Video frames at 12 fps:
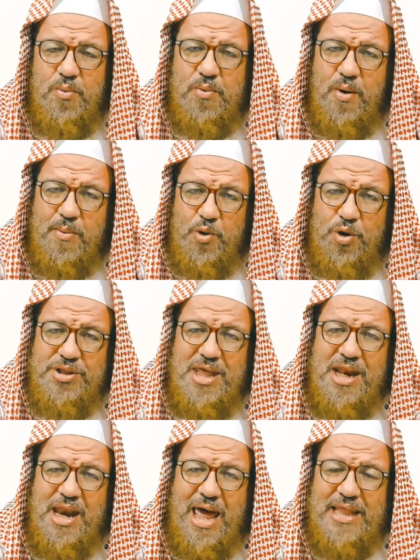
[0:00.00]

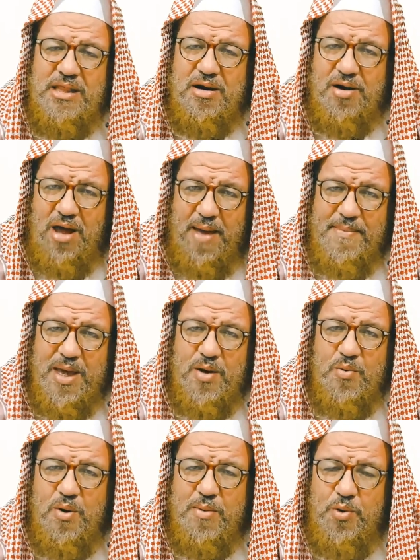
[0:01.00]
وبعدا عن الرحمة
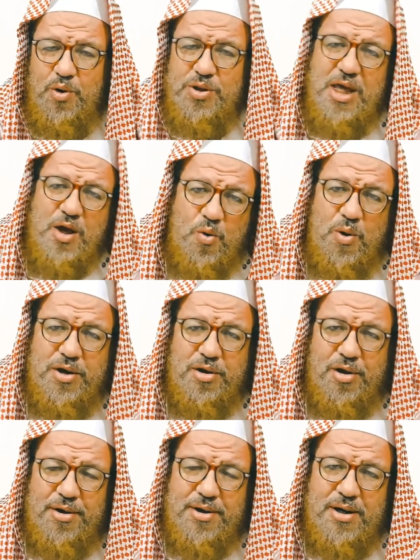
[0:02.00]
وبعدا جوه
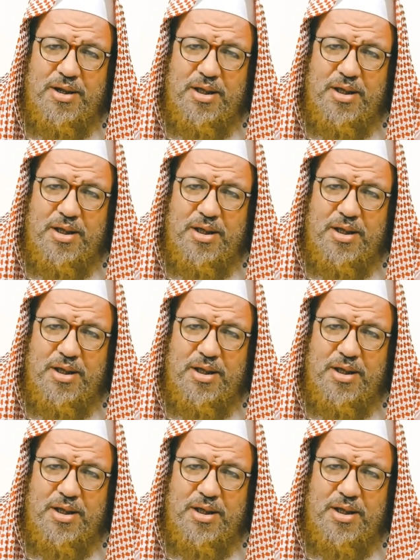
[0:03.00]
النار